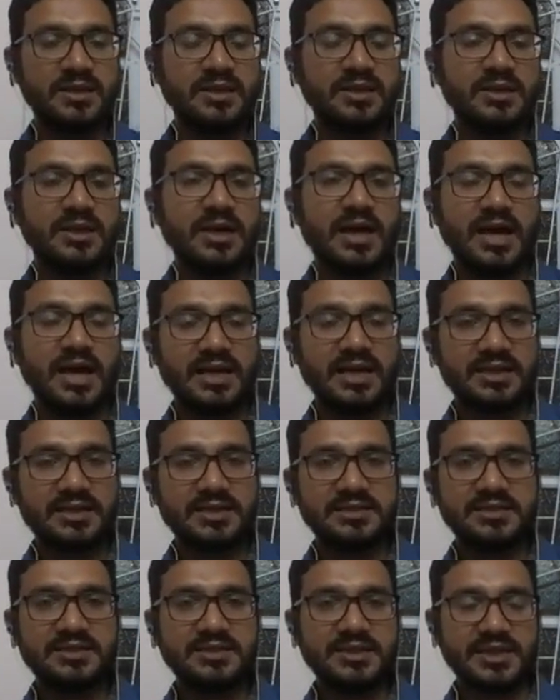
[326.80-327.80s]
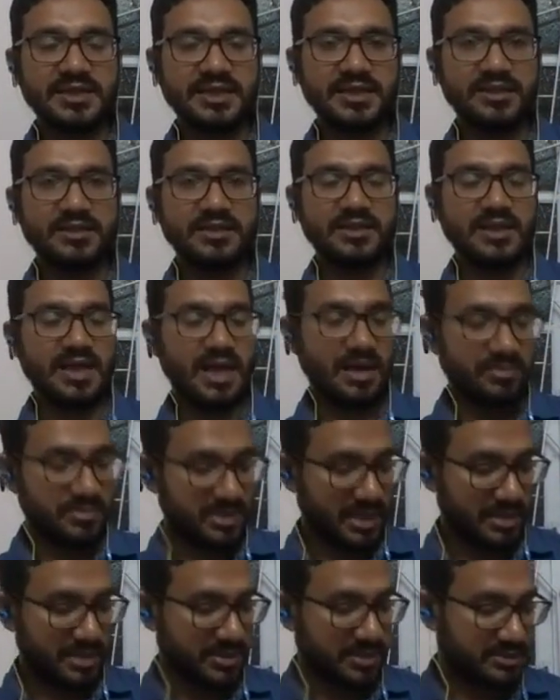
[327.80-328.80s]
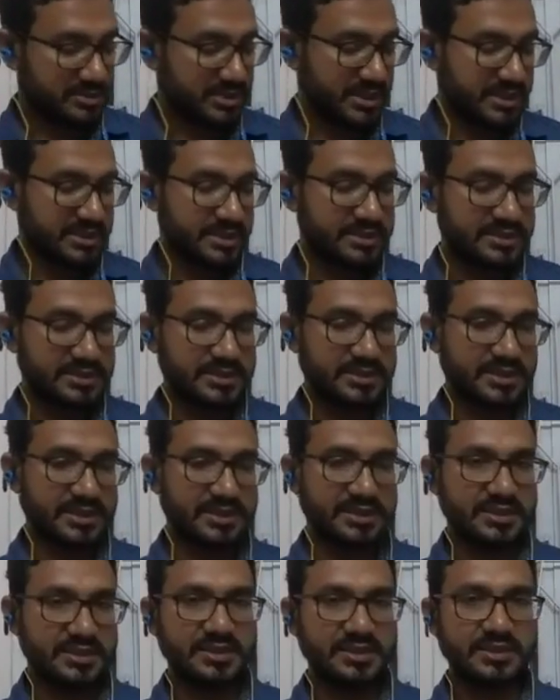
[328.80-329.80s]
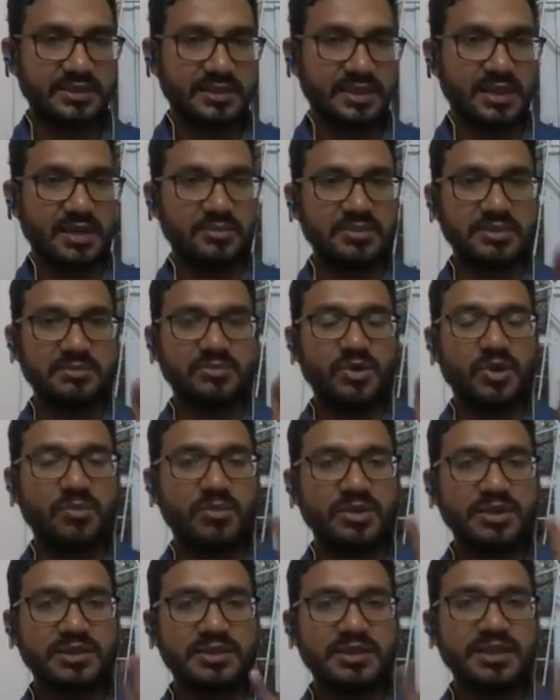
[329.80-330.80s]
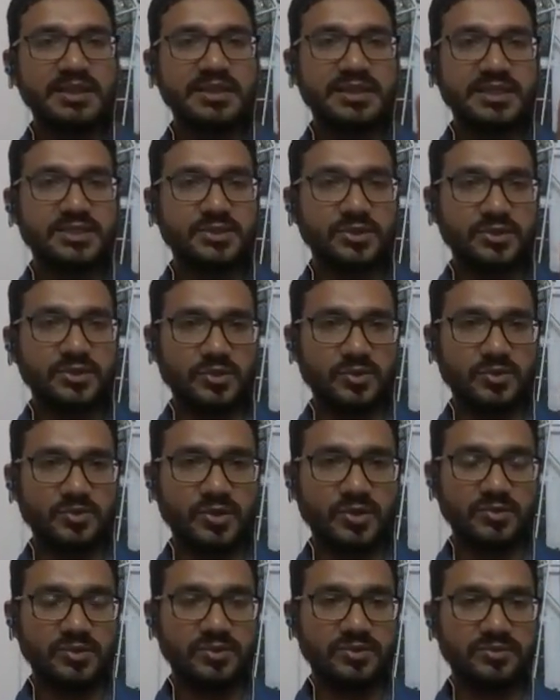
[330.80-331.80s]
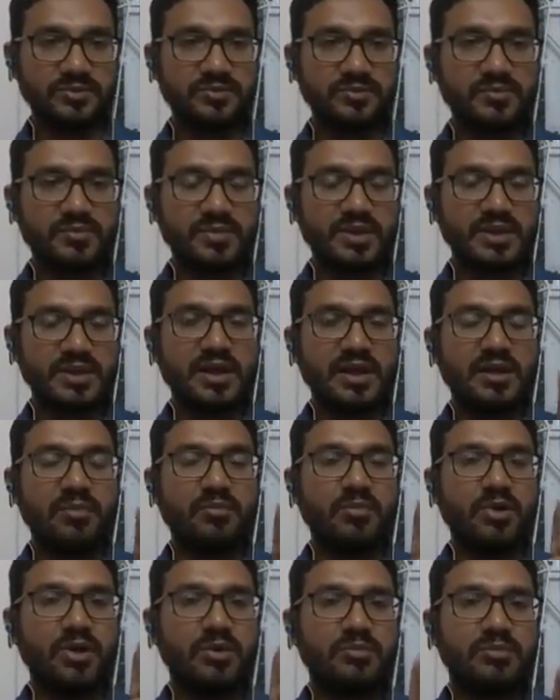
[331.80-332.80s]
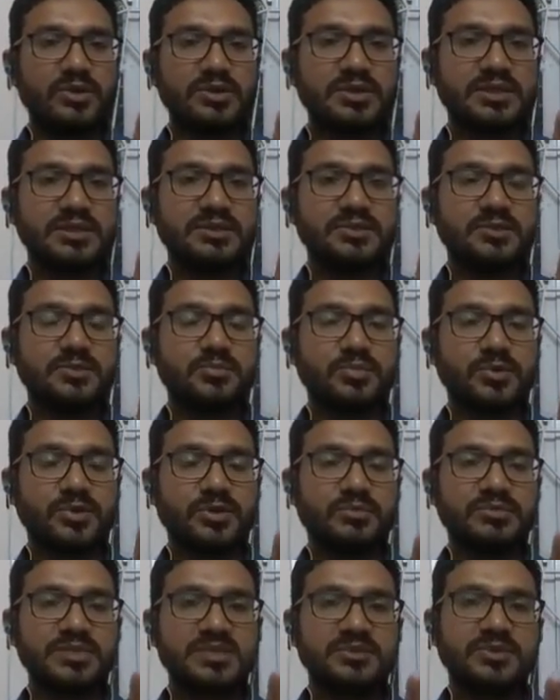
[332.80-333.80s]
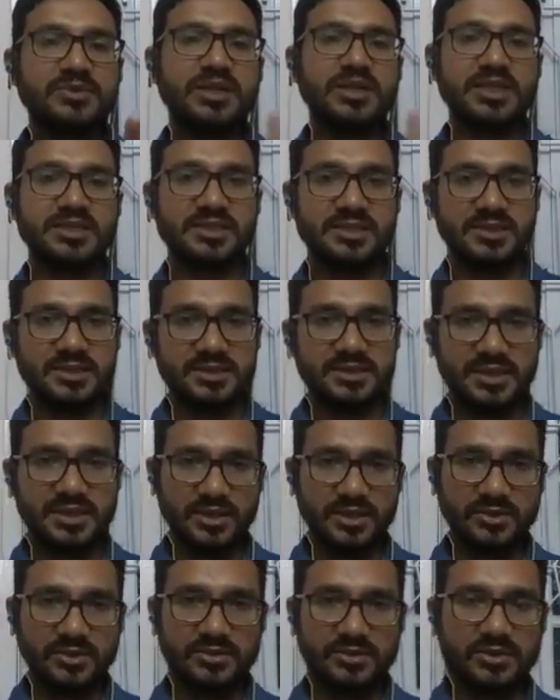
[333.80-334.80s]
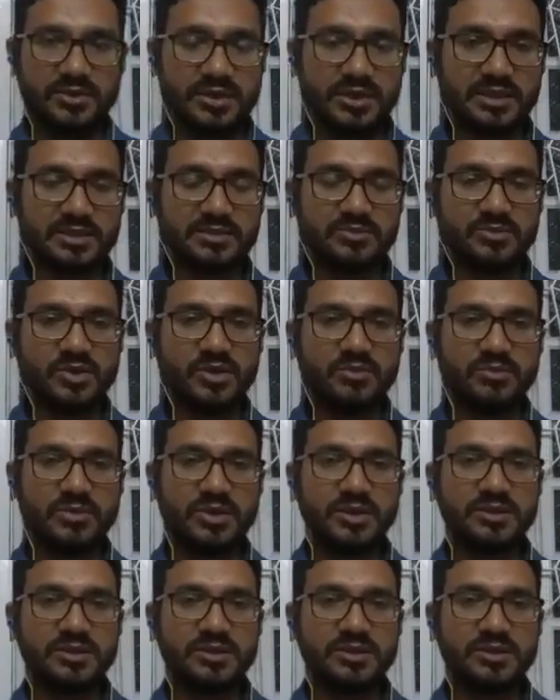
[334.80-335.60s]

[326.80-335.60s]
আর একটা জিনিস দেখেন আমরা যদি একটা জিনিস দেখি আমি মোহাম্মদের তিনটা চরিত্র বলবো মোহাম্মদ কিন্তু প্রথম জীবনে নাস্তিক ছিল অর্থাৎ মোহাম্মদ